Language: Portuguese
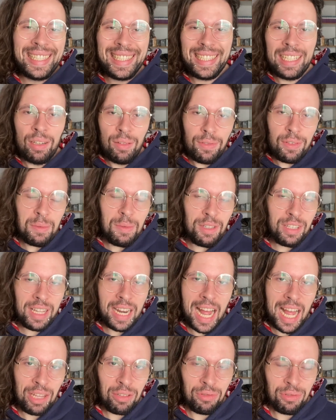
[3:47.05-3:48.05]
tão
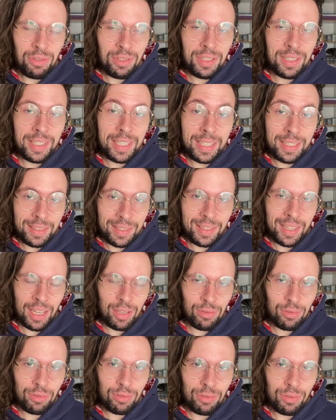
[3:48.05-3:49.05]
famigerado
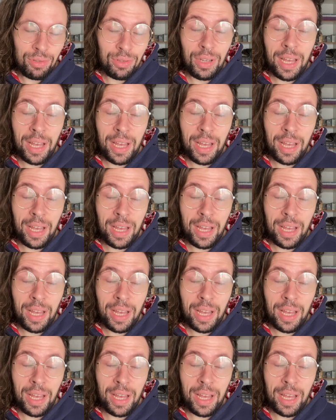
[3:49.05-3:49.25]
incenso.